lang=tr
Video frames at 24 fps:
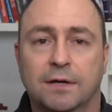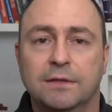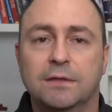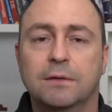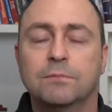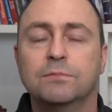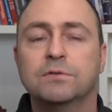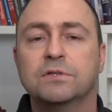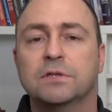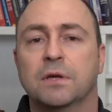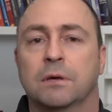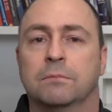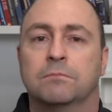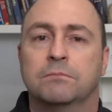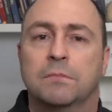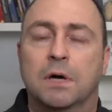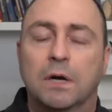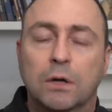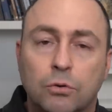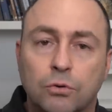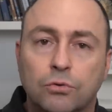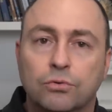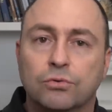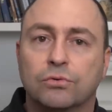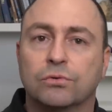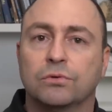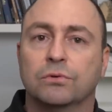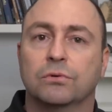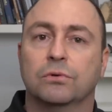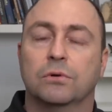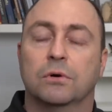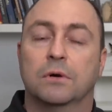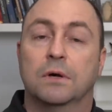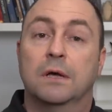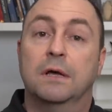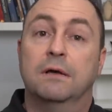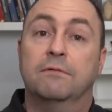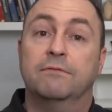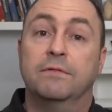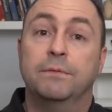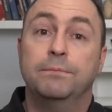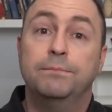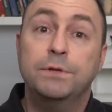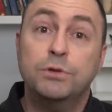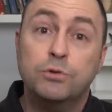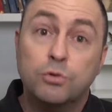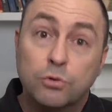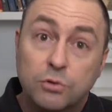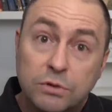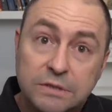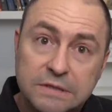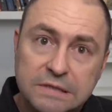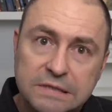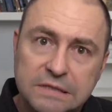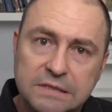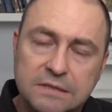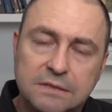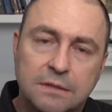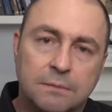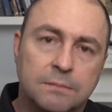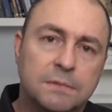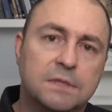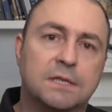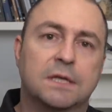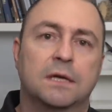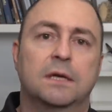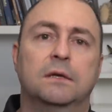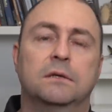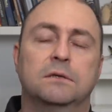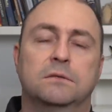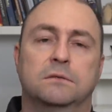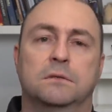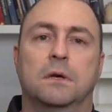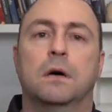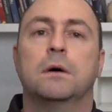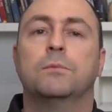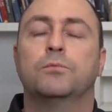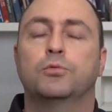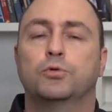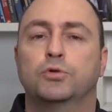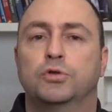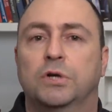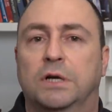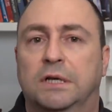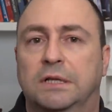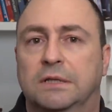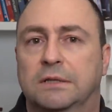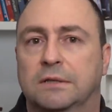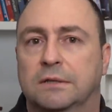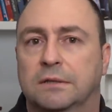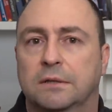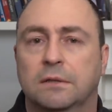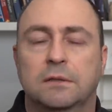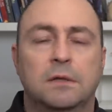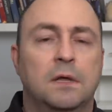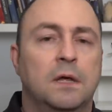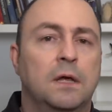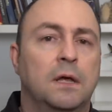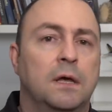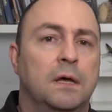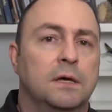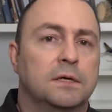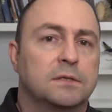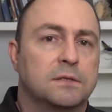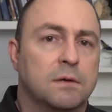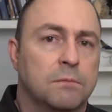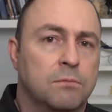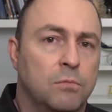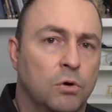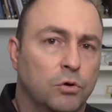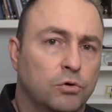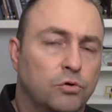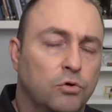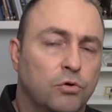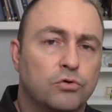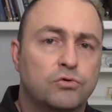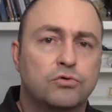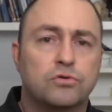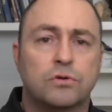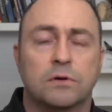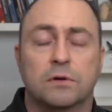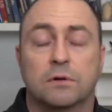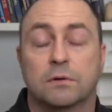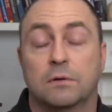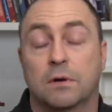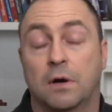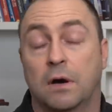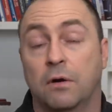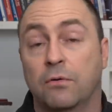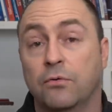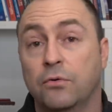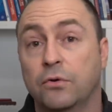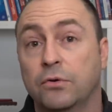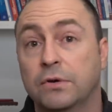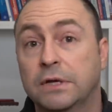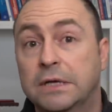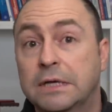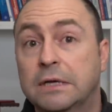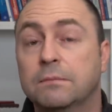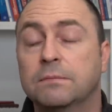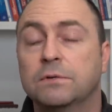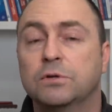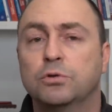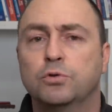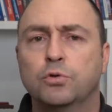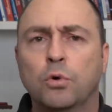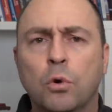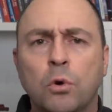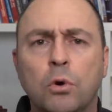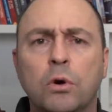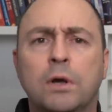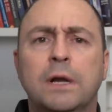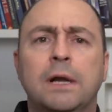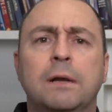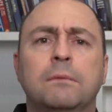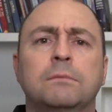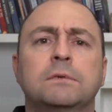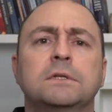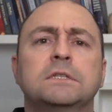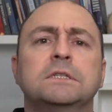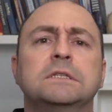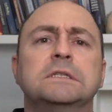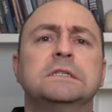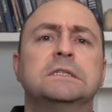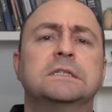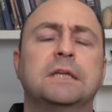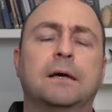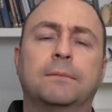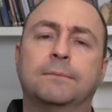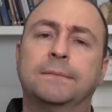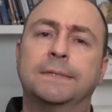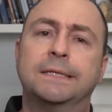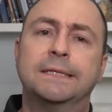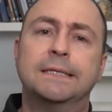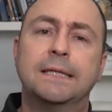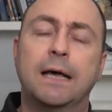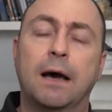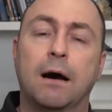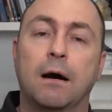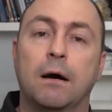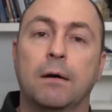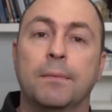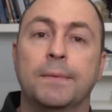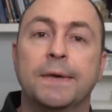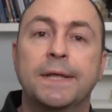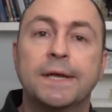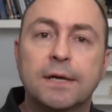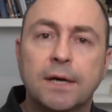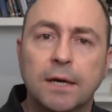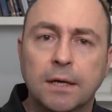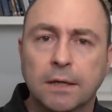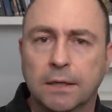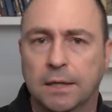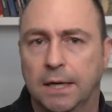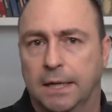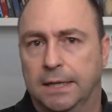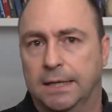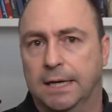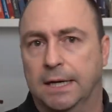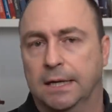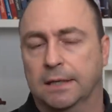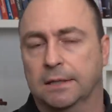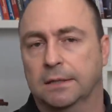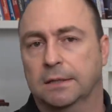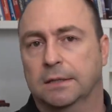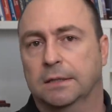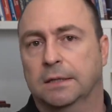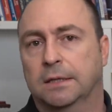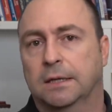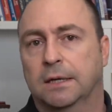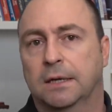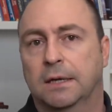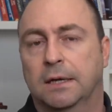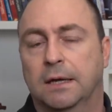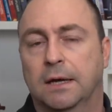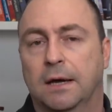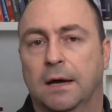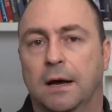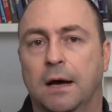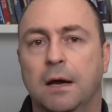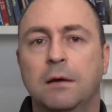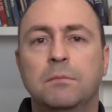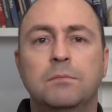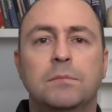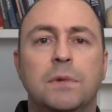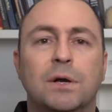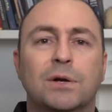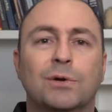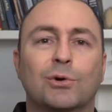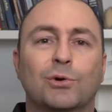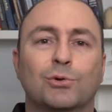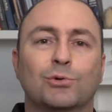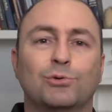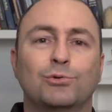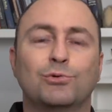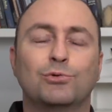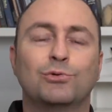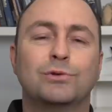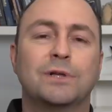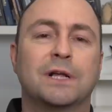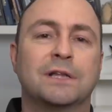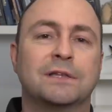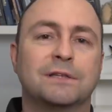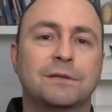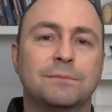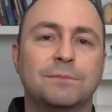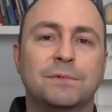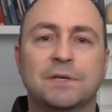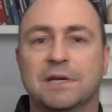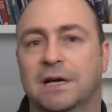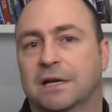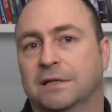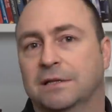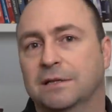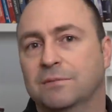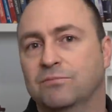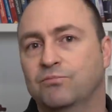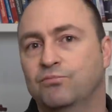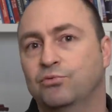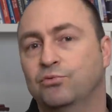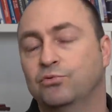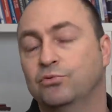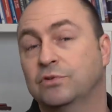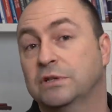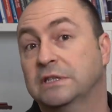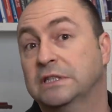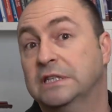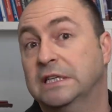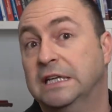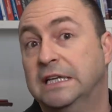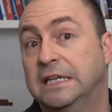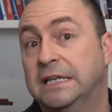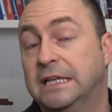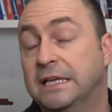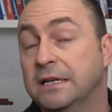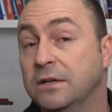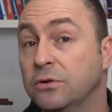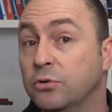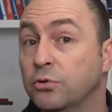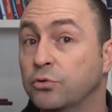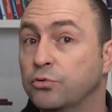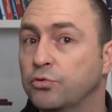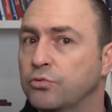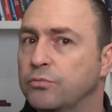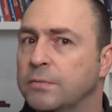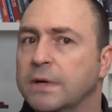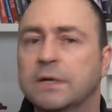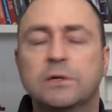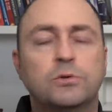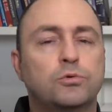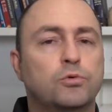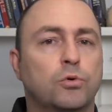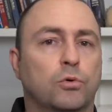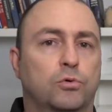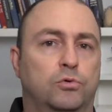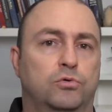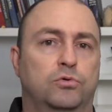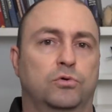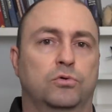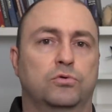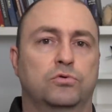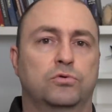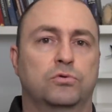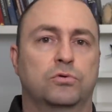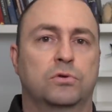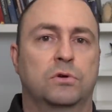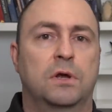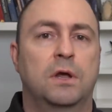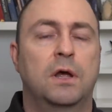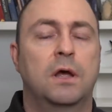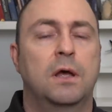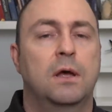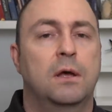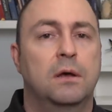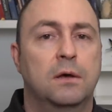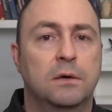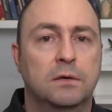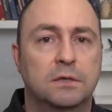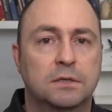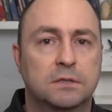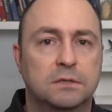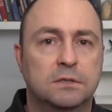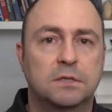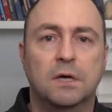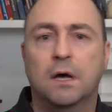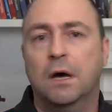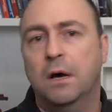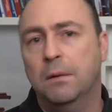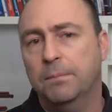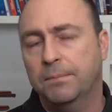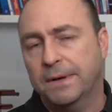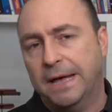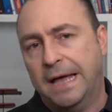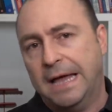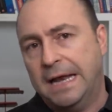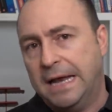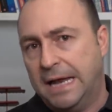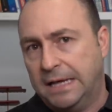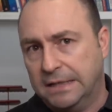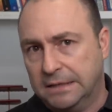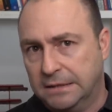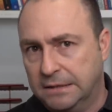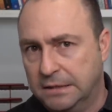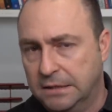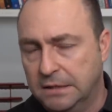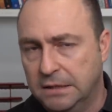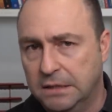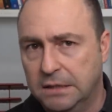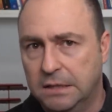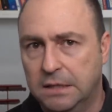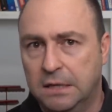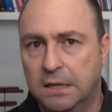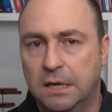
Adam size ambargo uyguluyor. Ve birçok sistemi de sağ uçaklarının işte motor, aviyonik gibi çok önemli sistemleri de Amerikan kaynaklı. Ambargonun uygulandığı bir yerde bunları ileri götürmek çok zor. Saab elendi.